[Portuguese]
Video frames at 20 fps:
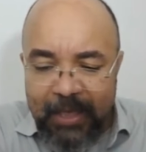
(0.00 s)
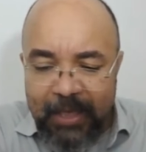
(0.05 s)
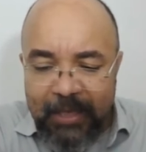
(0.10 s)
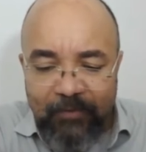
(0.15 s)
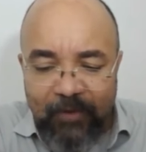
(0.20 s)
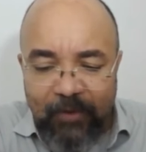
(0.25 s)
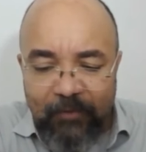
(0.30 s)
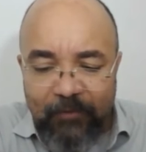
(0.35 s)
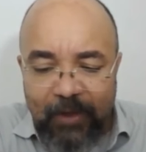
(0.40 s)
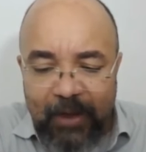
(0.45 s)
E
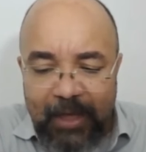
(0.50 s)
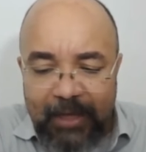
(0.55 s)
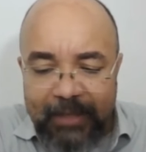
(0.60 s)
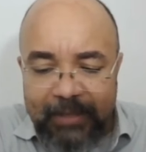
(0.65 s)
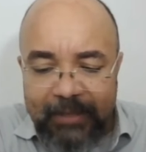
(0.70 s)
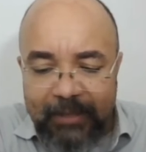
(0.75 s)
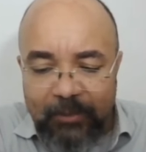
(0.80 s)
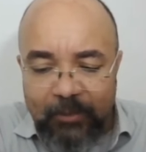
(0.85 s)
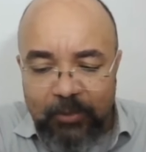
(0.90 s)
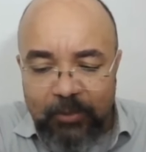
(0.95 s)
ele vai falar
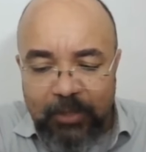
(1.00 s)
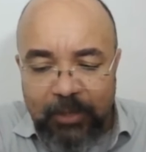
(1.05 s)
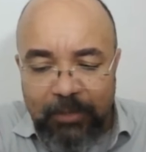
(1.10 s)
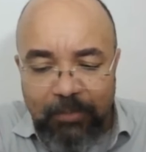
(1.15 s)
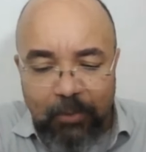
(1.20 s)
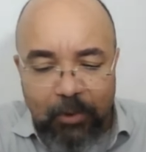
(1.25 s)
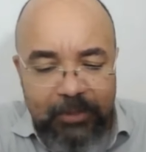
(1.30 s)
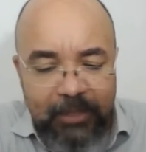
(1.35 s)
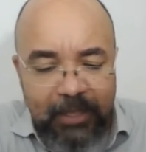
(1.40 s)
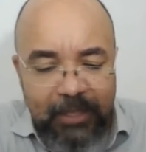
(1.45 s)
aqui: os que
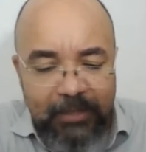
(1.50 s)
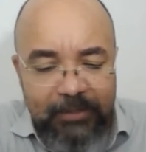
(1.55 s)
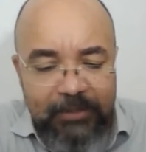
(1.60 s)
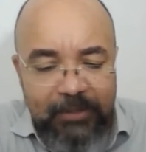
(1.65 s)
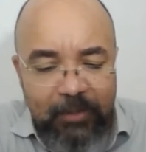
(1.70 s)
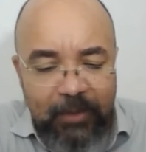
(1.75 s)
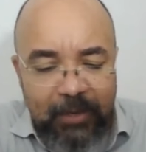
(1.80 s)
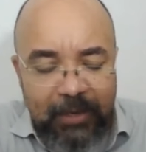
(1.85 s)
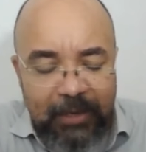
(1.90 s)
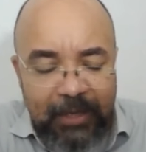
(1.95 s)
portanto
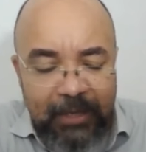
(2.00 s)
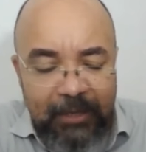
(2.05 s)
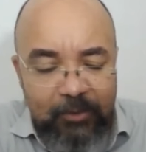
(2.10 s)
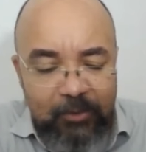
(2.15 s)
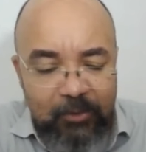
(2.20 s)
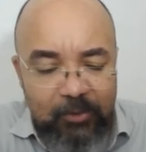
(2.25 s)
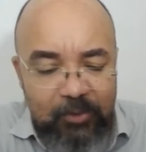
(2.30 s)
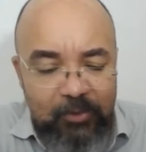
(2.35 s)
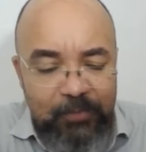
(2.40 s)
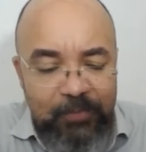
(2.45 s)
são
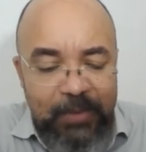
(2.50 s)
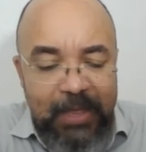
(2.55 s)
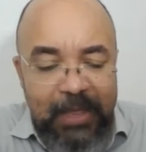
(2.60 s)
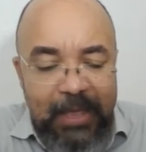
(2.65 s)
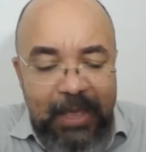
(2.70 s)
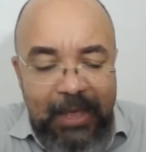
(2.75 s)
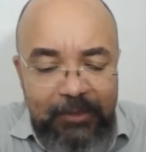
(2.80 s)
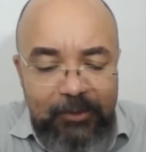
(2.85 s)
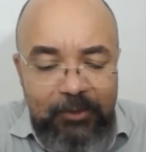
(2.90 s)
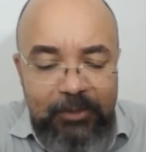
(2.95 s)
eleitos
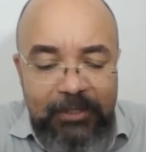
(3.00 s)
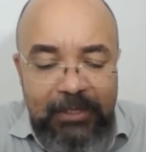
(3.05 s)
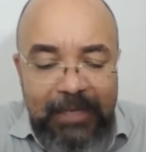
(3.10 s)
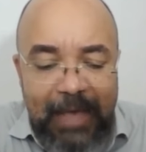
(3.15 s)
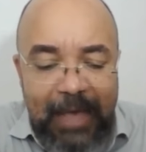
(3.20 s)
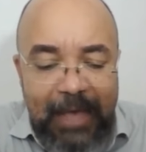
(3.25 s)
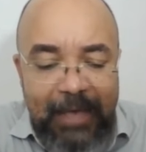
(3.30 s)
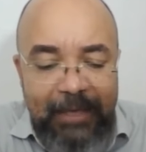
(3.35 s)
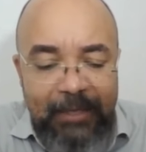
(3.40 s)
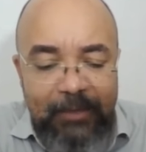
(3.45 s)
achando-se
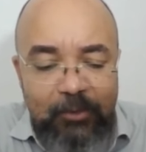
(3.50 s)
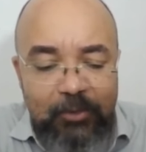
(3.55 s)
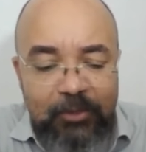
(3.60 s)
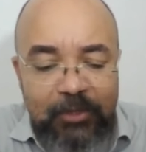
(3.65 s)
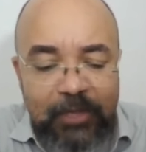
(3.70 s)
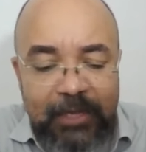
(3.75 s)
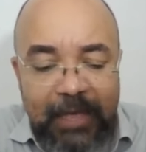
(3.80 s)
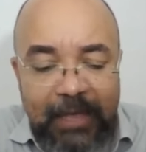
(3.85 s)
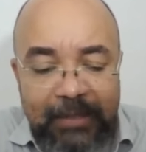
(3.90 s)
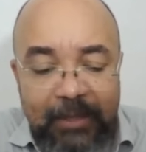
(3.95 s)
caídos
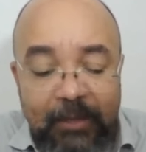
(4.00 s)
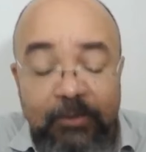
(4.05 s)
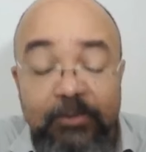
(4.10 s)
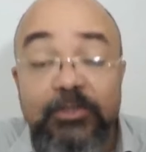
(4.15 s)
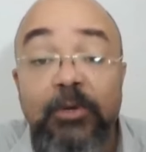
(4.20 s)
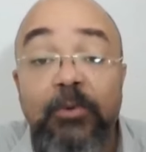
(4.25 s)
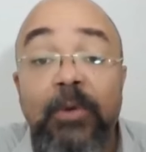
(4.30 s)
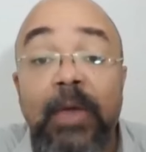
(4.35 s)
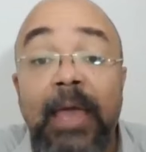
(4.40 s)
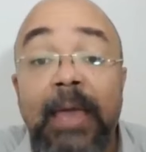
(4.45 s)
em Adão,
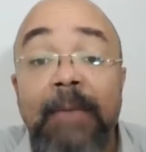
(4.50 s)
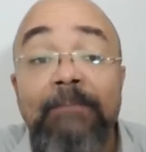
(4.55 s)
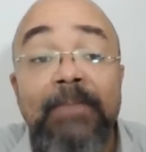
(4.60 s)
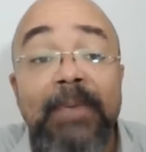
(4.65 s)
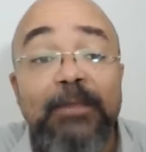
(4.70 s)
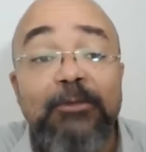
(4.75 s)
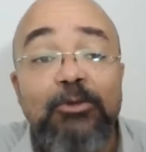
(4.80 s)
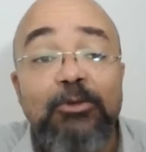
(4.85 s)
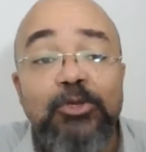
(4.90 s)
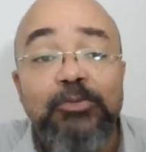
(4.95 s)
são
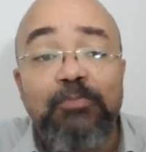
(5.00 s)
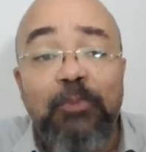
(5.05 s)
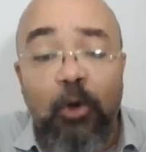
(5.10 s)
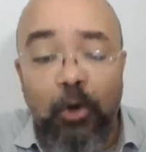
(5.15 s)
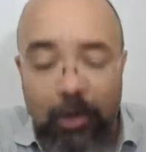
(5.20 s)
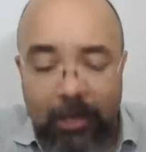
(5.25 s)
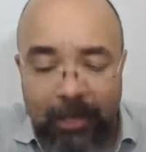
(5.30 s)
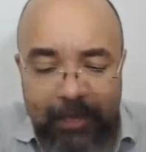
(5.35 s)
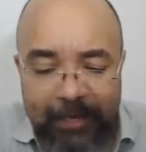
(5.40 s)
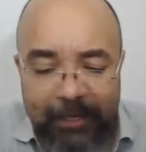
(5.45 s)
remidos
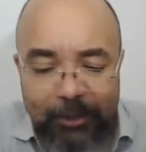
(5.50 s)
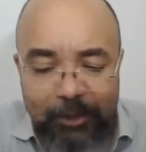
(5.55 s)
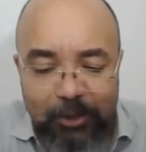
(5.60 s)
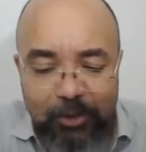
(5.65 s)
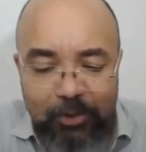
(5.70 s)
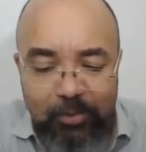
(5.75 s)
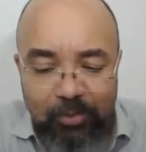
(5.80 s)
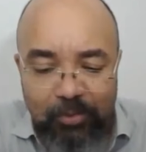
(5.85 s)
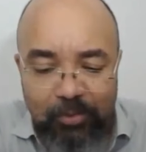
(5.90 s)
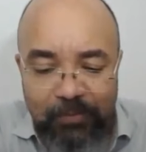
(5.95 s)
por
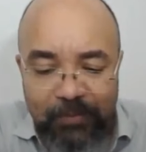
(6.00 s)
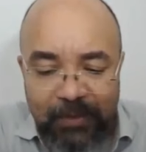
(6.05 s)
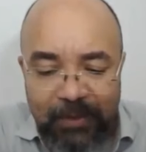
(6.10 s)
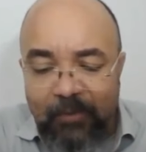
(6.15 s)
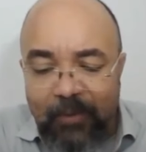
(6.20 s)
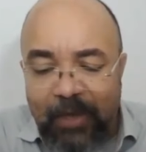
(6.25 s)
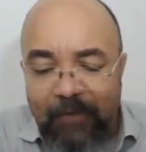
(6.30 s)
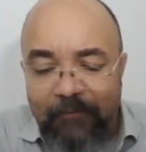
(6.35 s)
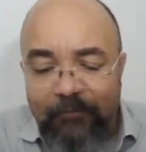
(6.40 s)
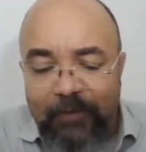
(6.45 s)
Cristo,
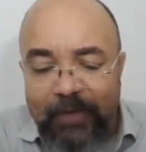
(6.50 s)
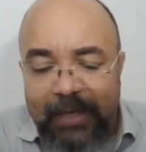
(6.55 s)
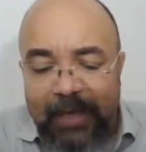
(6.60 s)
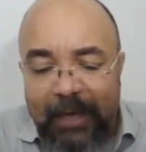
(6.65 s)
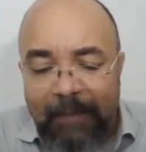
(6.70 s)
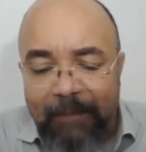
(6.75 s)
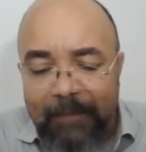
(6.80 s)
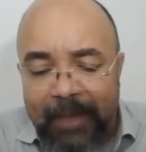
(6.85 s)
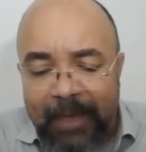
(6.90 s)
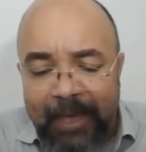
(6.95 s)
são
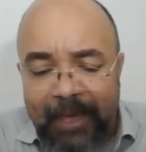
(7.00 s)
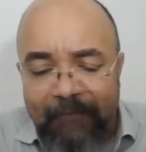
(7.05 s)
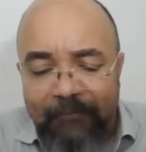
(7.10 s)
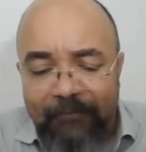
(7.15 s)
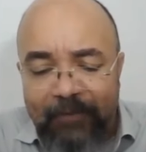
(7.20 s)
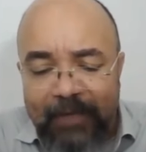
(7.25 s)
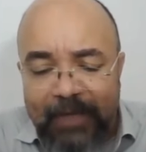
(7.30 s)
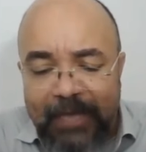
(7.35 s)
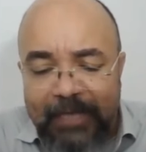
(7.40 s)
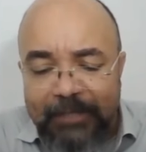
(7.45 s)
efica
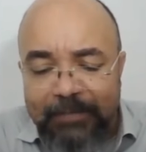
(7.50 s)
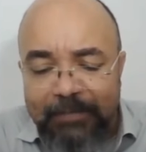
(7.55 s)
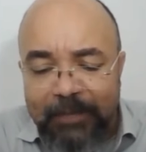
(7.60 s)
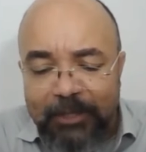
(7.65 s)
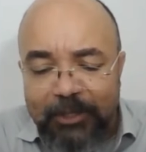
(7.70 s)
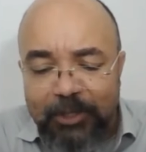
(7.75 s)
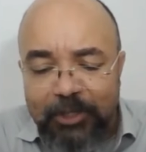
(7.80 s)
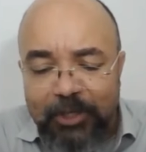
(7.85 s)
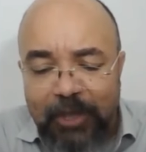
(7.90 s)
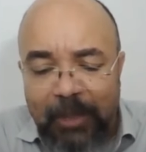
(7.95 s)

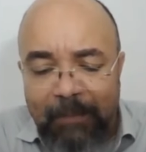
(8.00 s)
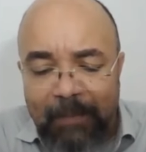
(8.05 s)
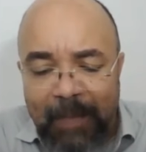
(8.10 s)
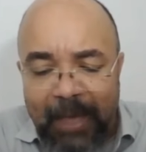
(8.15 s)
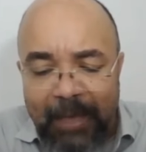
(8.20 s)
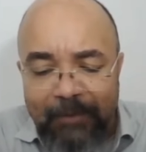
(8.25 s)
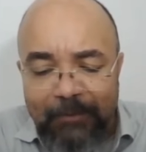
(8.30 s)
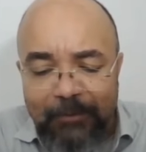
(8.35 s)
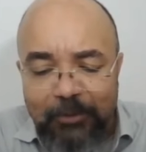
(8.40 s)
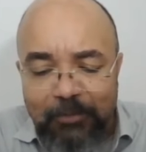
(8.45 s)
eficazmente
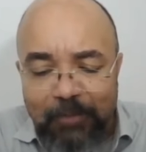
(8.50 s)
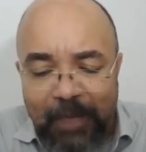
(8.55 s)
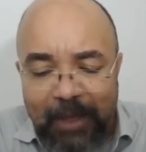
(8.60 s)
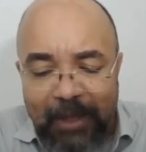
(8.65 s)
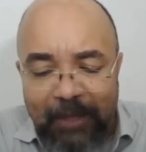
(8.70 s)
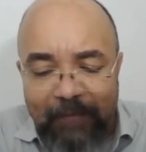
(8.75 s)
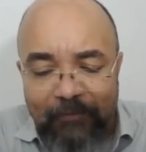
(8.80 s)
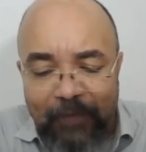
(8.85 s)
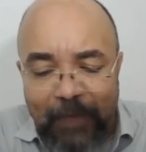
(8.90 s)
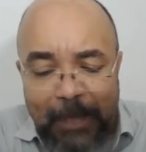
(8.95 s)
chamados para
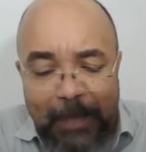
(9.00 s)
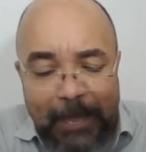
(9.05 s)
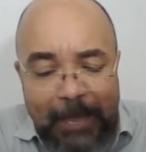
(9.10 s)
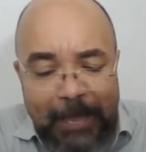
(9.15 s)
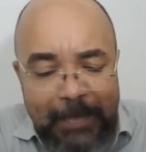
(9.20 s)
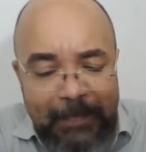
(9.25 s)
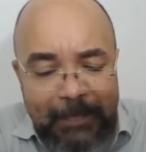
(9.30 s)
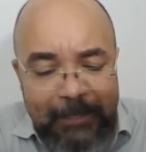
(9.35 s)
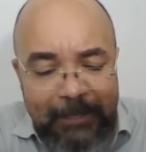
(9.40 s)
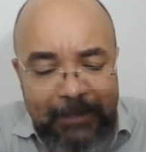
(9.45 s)
a fé
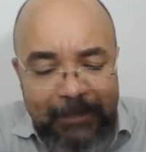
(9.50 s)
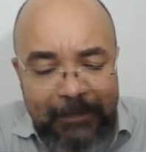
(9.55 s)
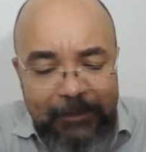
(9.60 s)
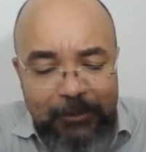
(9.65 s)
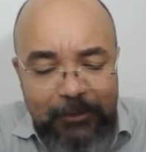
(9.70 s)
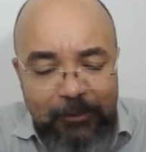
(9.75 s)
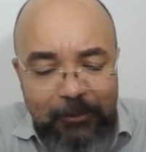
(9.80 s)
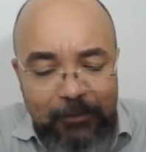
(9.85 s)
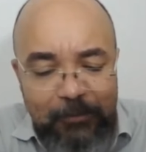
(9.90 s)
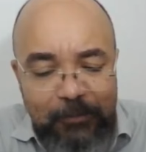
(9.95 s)
em
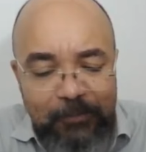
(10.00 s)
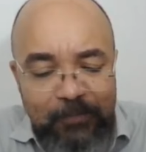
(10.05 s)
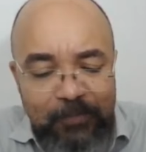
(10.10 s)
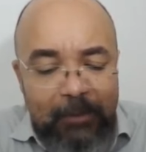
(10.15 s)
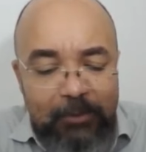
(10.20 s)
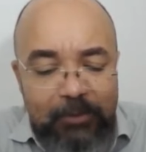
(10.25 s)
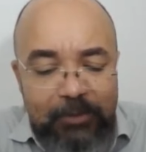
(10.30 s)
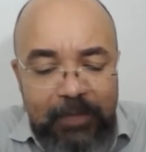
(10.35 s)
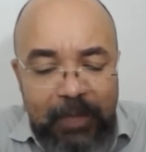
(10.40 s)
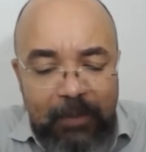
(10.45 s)
Cristo, pelo
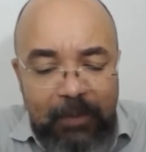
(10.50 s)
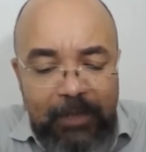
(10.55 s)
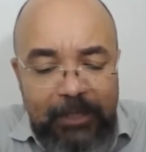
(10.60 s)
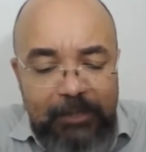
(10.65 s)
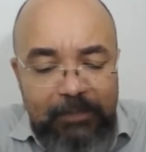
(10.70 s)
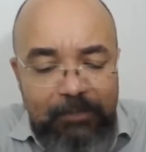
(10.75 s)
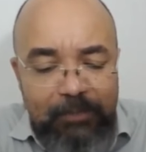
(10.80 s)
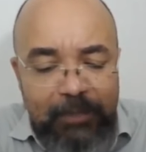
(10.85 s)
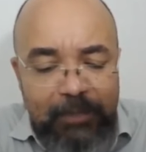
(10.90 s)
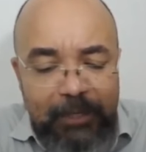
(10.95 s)
seu
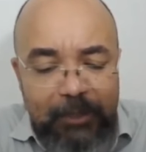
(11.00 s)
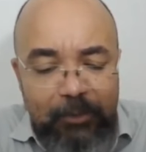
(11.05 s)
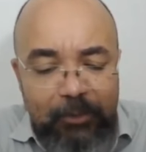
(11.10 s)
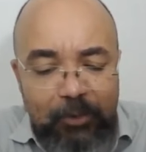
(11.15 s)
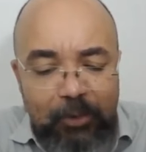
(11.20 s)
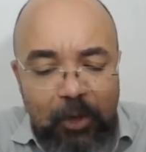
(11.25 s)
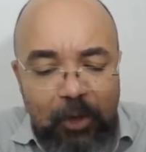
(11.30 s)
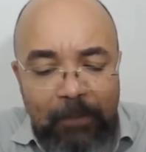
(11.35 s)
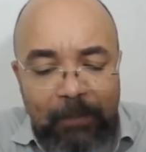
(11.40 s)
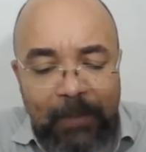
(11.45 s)
Espírito
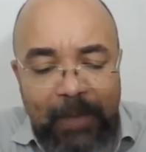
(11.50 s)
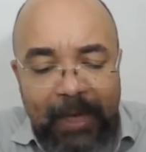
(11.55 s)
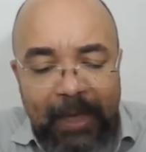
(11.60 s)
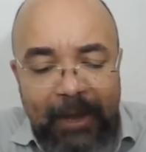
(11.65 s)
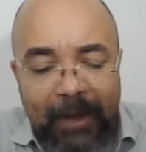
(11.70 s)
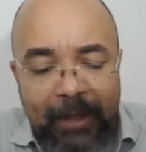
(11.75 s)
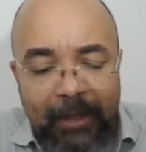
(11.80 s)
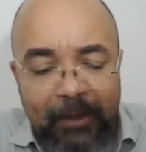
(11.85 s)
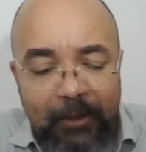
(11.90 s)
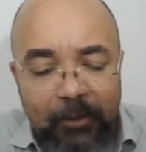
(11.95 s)
que
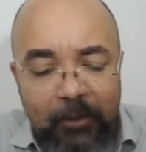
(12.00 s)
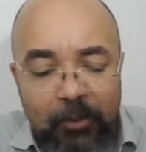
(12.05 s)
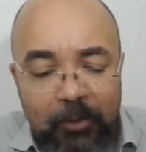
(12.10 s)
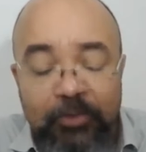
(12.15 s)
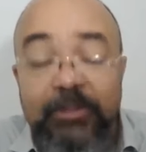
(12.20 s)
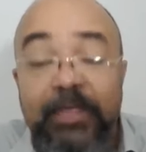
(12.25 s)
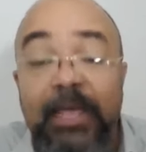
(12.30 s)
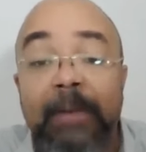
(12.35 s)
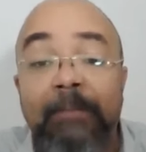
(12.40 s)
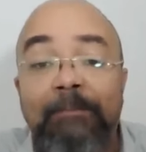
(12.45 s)
opera no
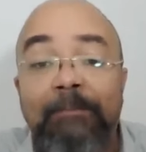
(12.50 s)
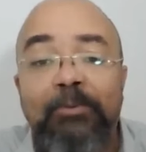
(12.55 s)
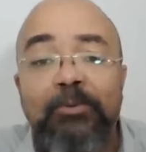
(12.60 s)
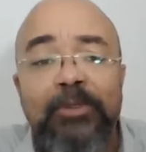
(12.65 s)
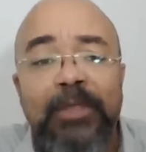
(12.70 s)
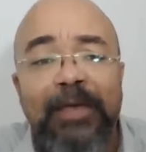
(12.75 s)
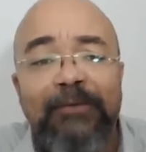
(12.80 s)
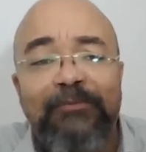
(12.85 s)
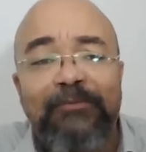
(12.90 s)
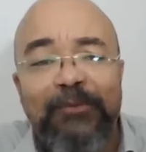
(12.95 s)
tempo
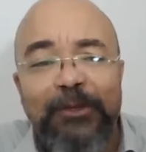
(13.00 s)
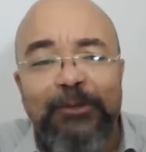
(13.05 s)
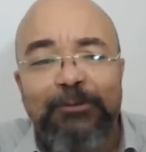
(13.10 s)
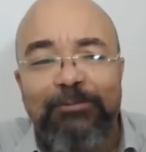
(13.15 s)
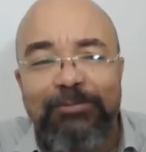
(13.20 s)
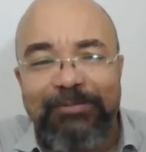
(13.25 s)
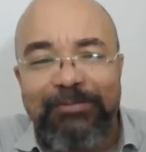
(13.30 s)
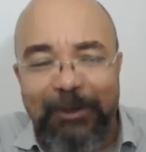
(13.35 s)
devido.